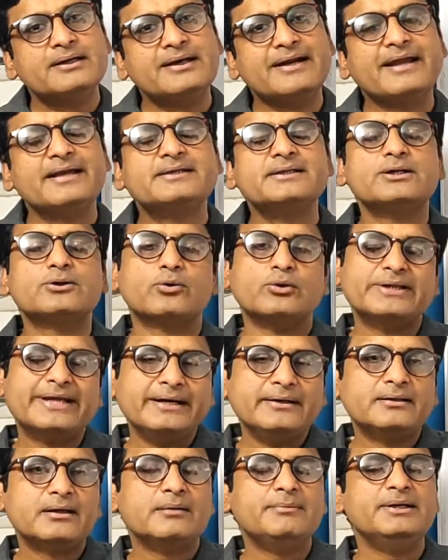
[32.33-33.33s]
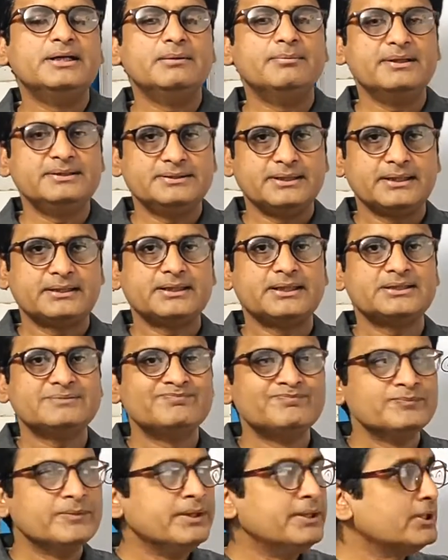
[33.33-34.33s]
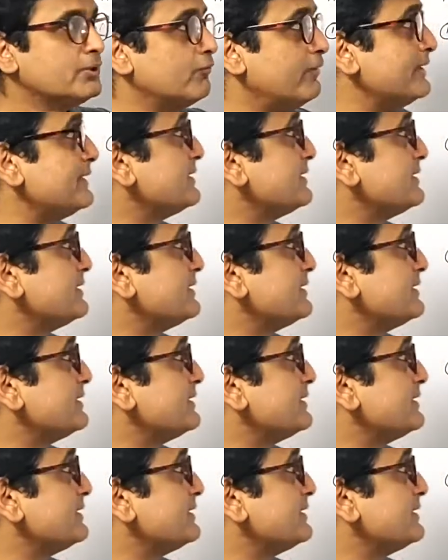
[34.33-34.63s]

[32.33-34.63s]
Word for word: रिएजेंट खुद ही इंटरमीडिएट बन जाता है तो वही